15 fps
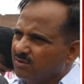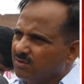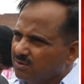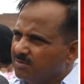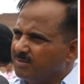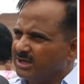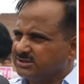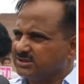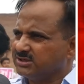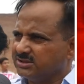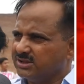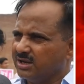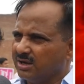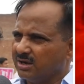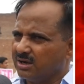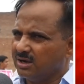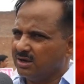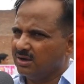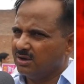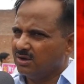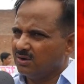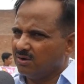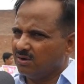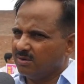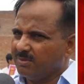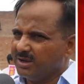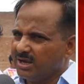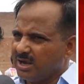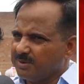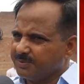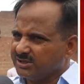है लोगों को मैसेज देने का और मैं